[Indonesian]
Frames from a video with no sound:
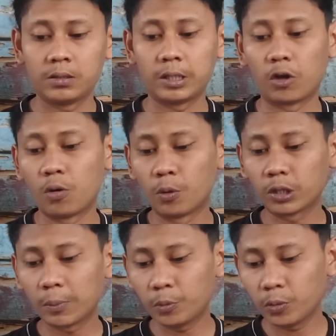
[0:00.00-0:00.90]
Thiago
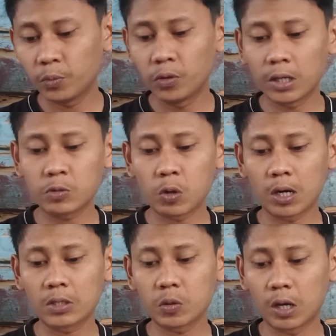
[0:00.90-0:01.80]
Mota pun buka
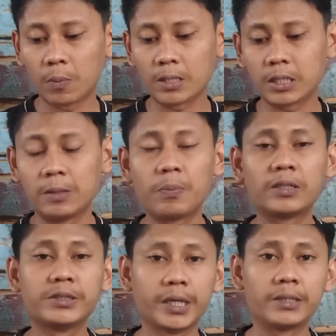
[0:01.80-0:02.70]
suara soal masa
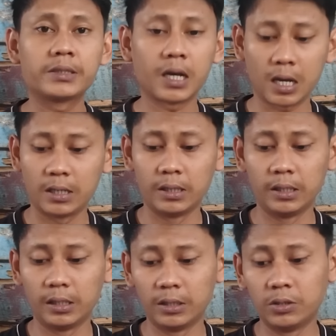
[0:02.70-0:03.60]
depan Cesa
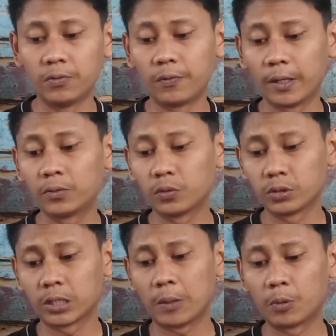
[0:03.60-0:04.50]
di
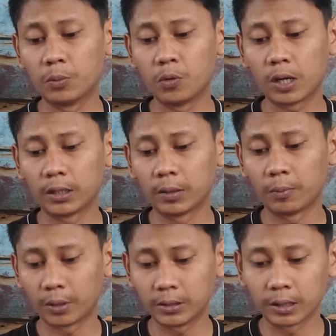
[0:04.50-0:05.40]
Juventus, namun bukan
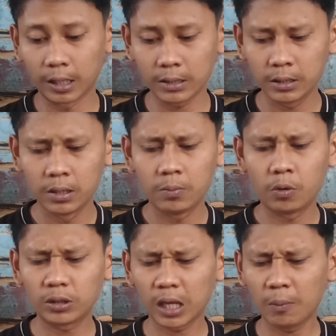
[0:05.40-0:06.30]
yang perjelas,
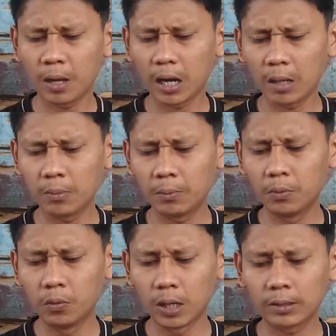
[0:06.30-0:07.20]
Mota malah
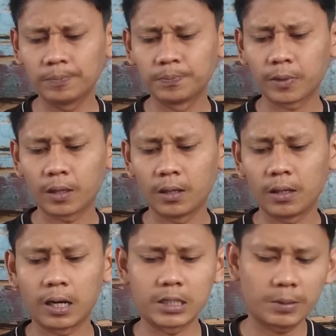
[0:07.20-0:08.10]
membuat
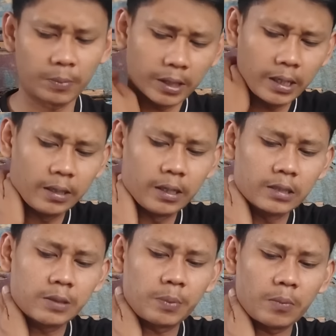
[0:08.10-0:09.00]
nasib
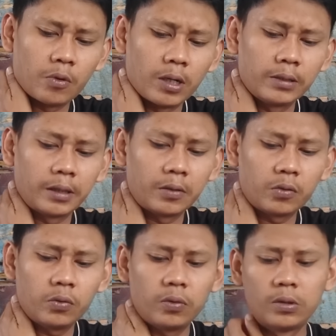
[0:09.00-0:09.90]
legenda sepak bola
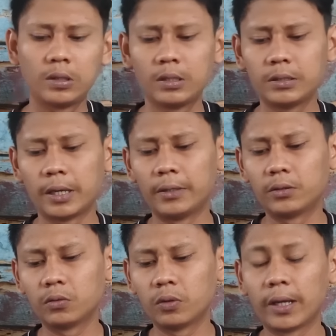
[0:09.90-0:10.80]
Teko
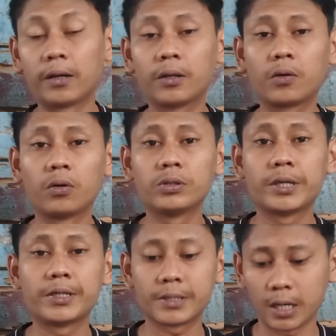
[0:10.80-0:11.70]
yaitu Enrico
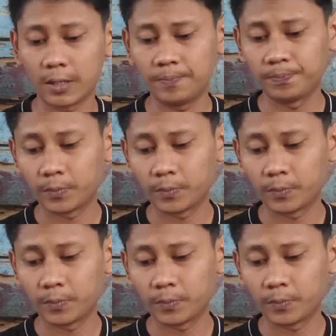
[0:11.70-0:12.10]
Cesa